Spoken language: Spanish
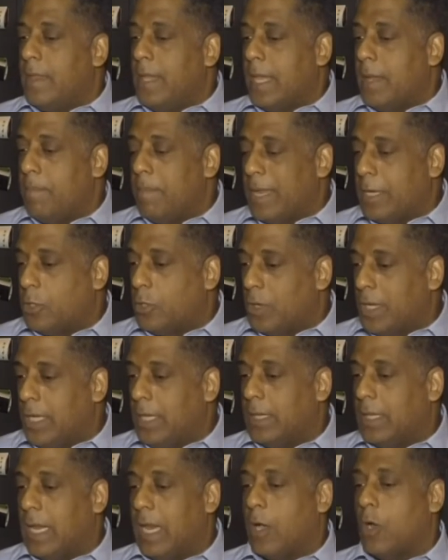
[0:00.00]

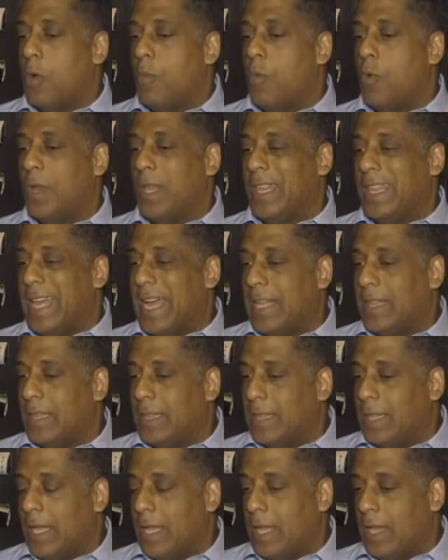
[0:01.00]
inversionistas, la comunidad
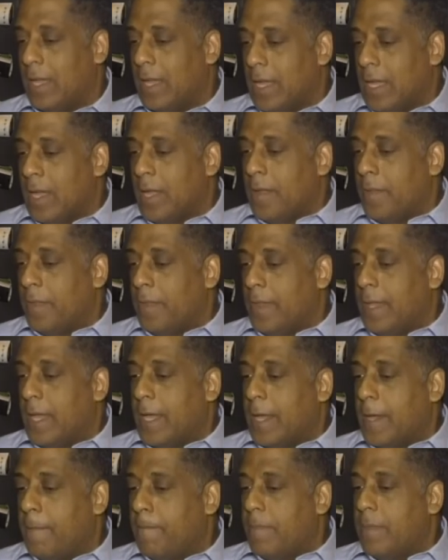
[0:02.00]
de,
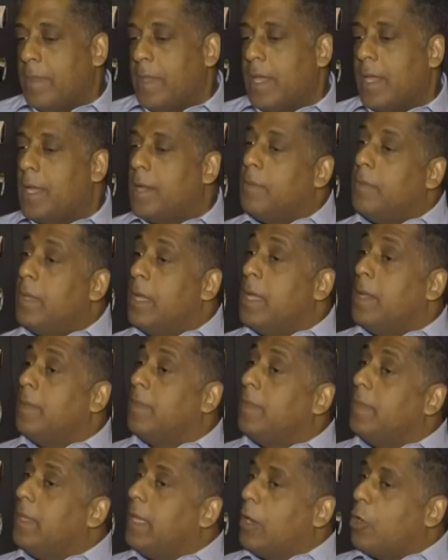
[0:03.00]
de,
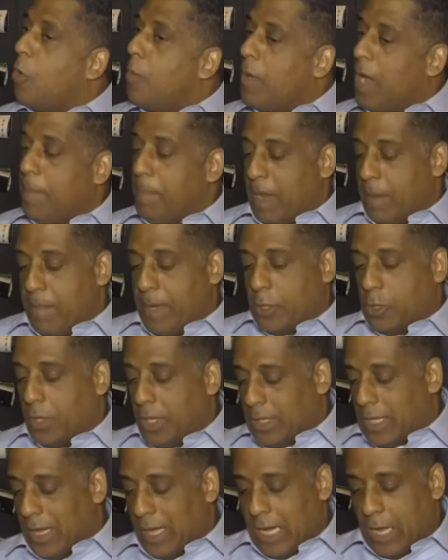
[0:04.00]

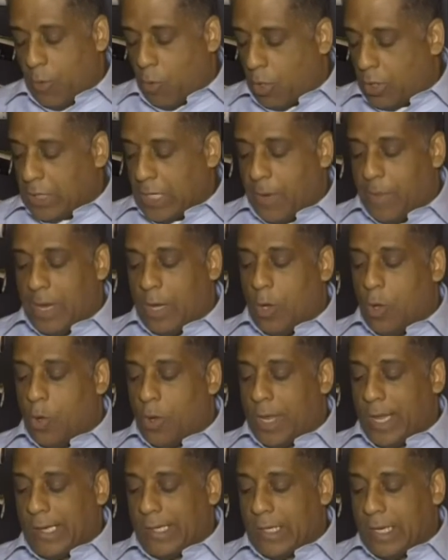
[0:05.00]
inversionistas de la bolsa de
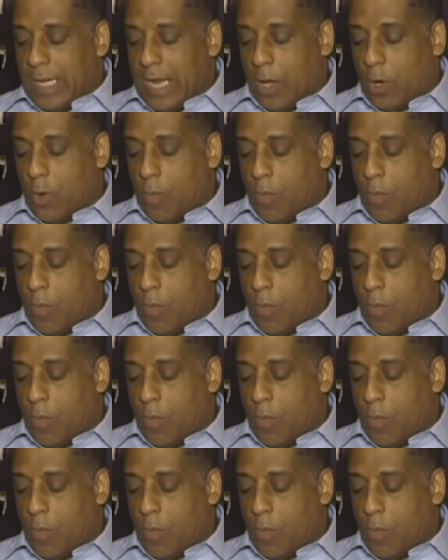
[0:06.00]
valores, la